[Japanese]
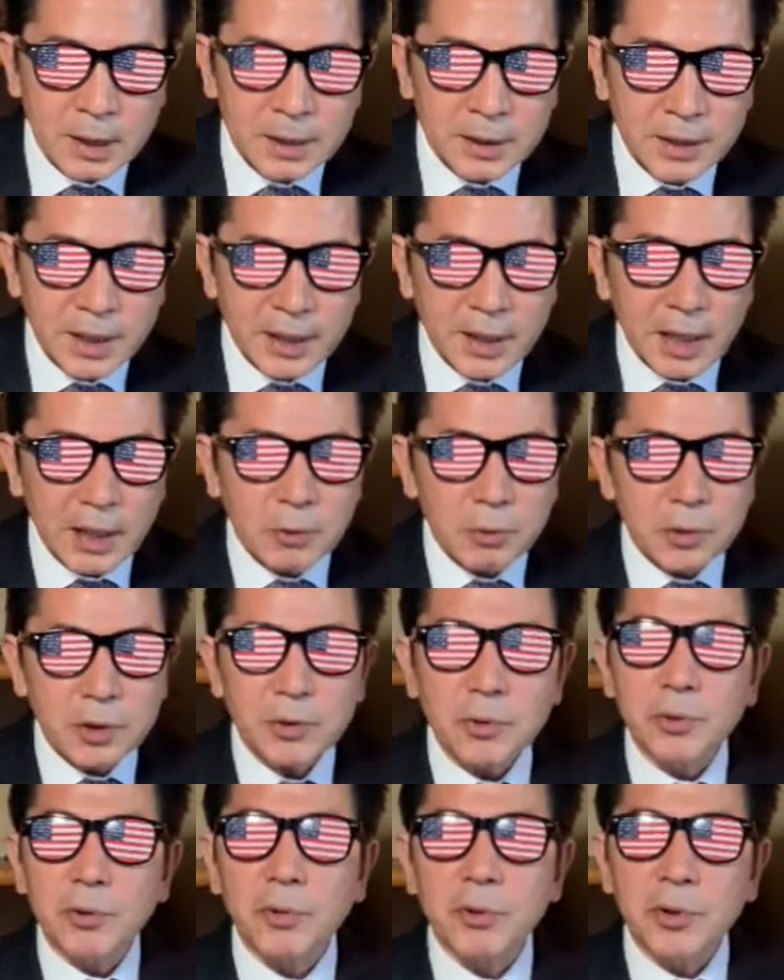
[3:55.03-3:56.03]
で、過去
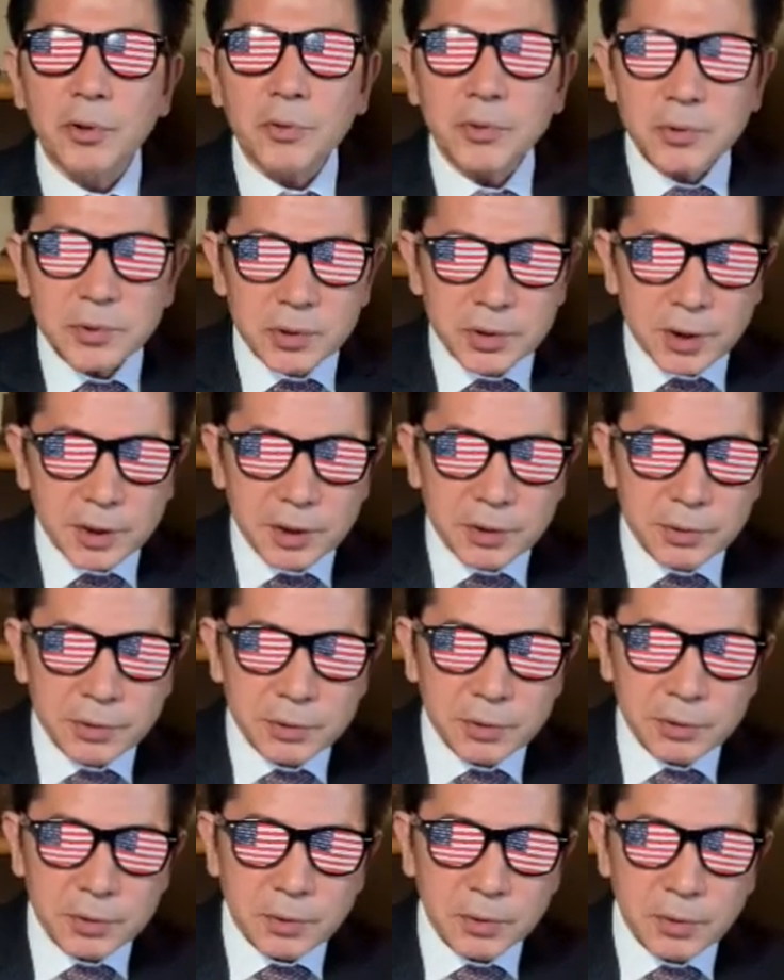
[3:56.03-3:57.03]
にこの両性具
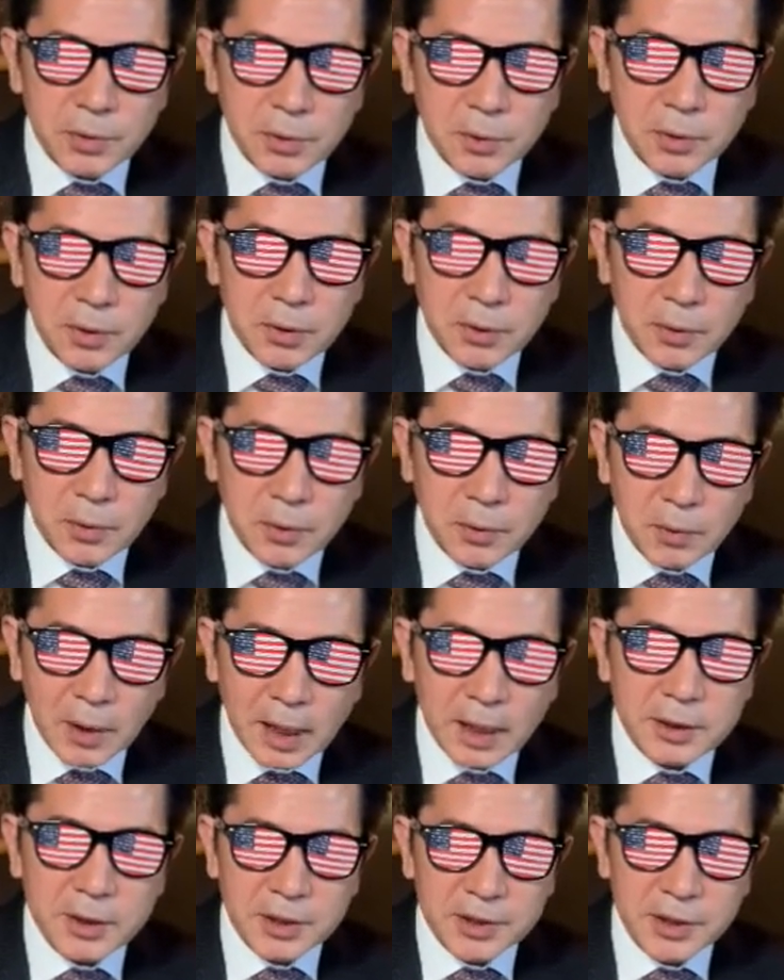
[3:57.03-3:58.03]
有と
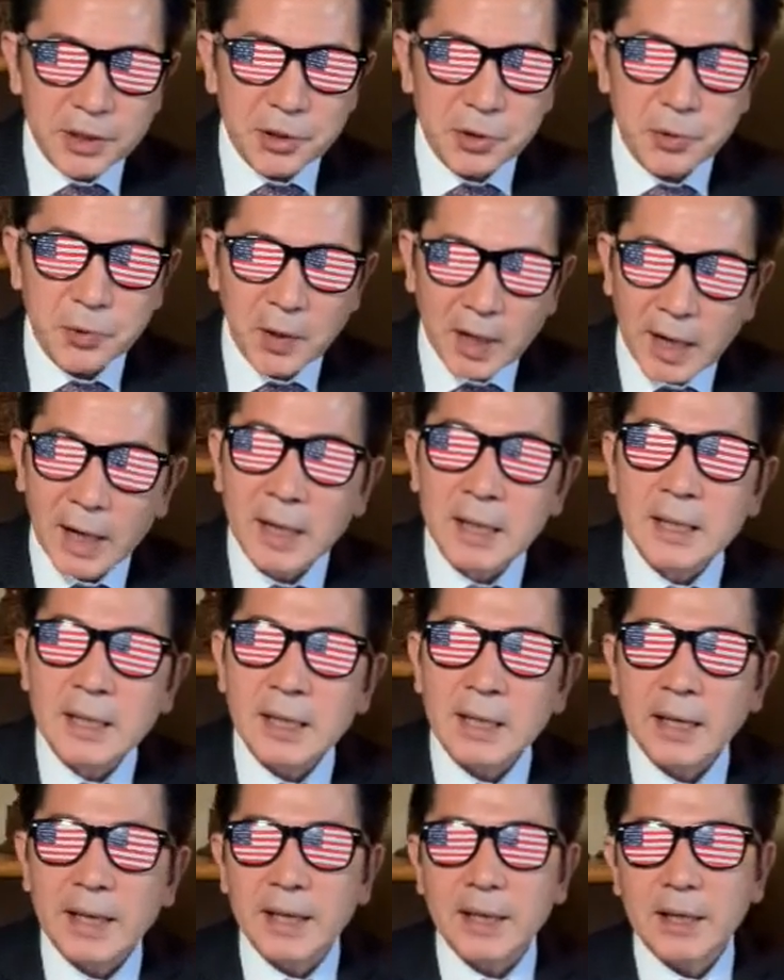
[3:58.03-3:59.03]
分かった選手は、
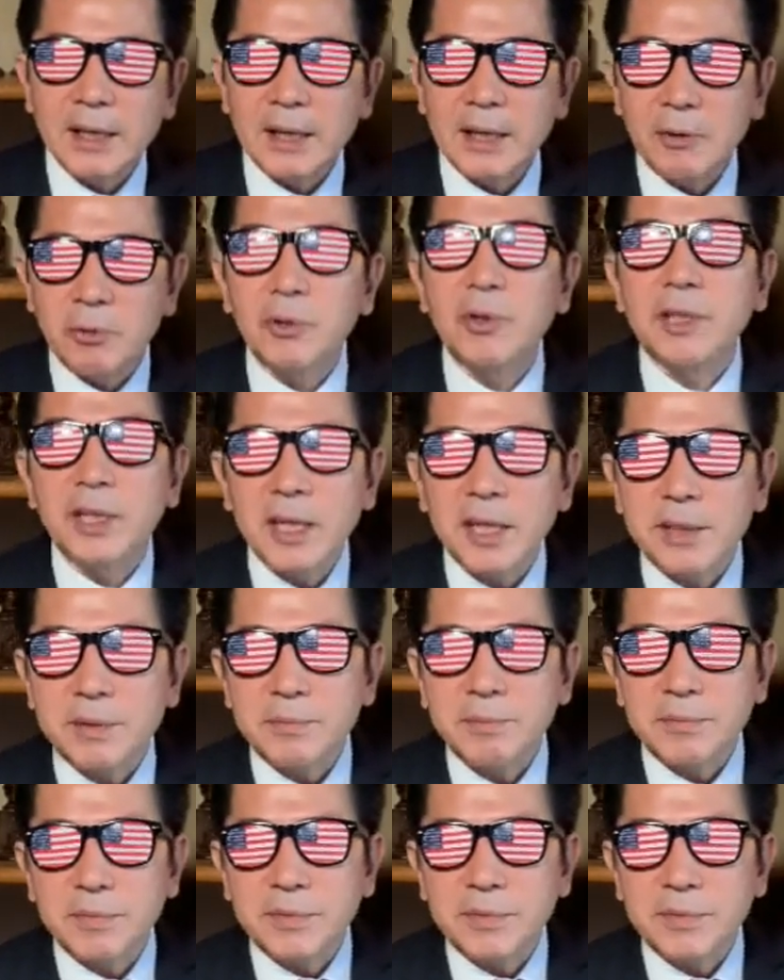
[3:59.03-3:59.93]
えー、これね、